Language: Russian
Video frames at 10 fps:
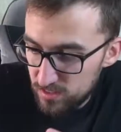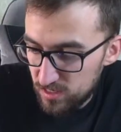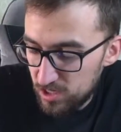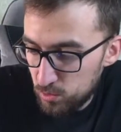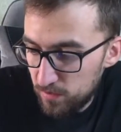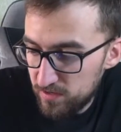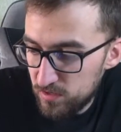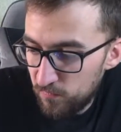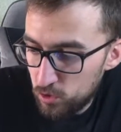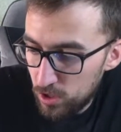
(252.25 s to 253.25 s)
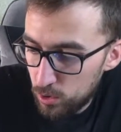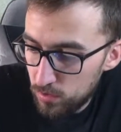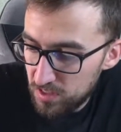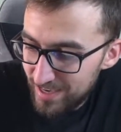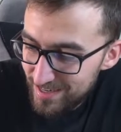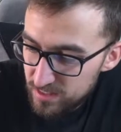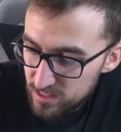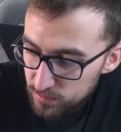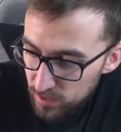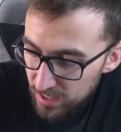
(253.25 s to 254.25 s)
Сразу мы видим вот такой вот яркий
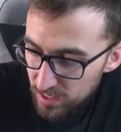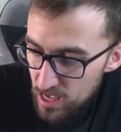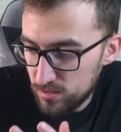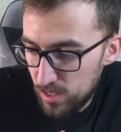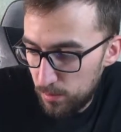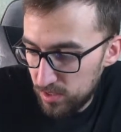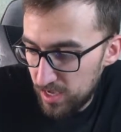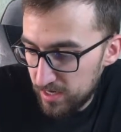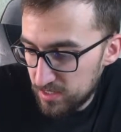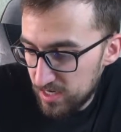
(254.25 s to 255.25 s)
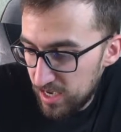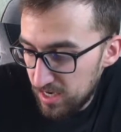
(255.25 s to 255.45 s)
дисплей на Polaris.